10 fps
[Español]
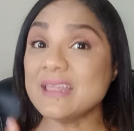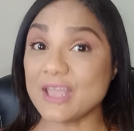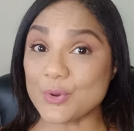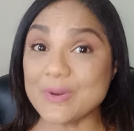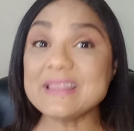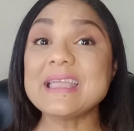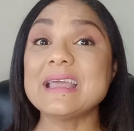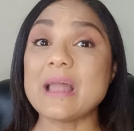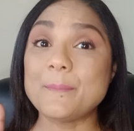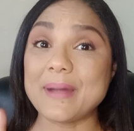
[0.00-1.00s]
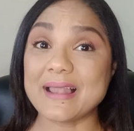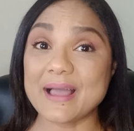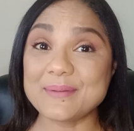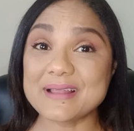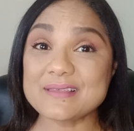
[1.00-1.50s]
Recuerden que las
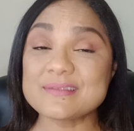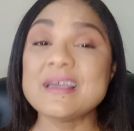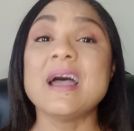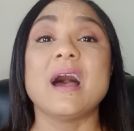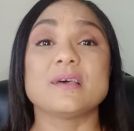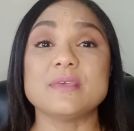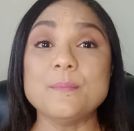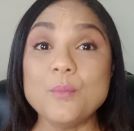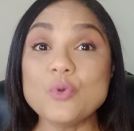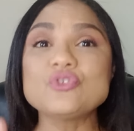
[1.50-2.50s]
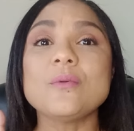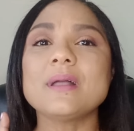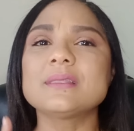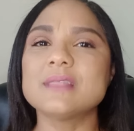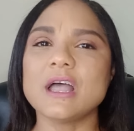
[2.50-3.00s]
palabras hace mucho
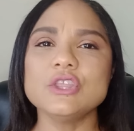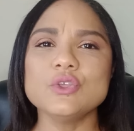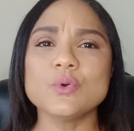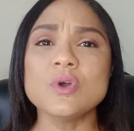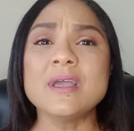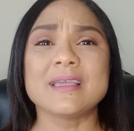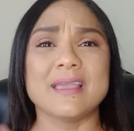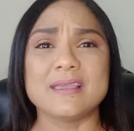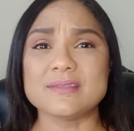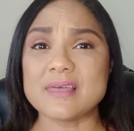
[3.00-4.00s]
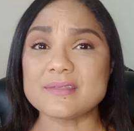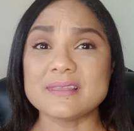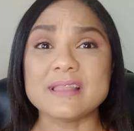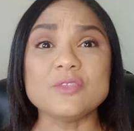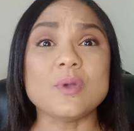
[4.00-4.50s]
más daño que quizás
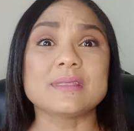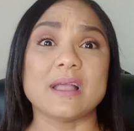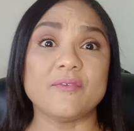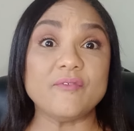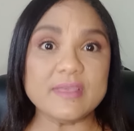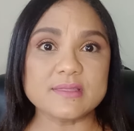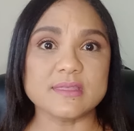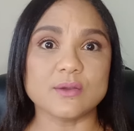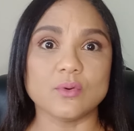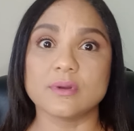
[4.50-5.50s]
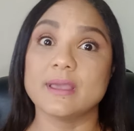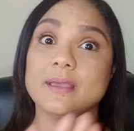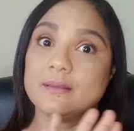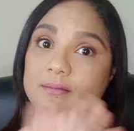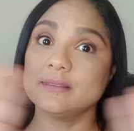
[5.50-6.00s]
el daño hasta físico,
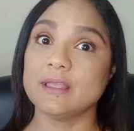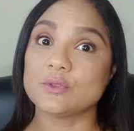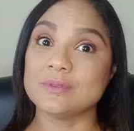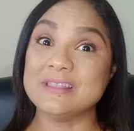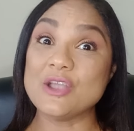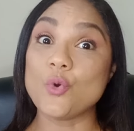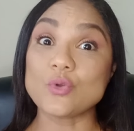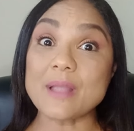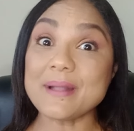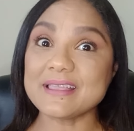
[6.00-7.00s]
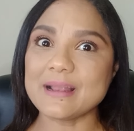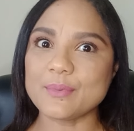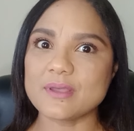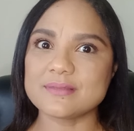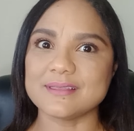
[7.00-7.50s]
que de ninguna manera
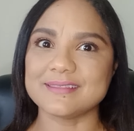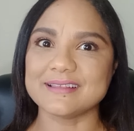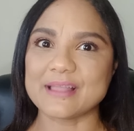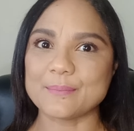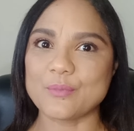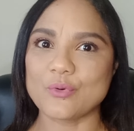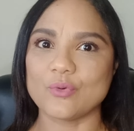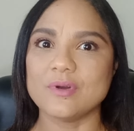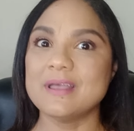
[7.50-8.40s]
puede existir tampoco.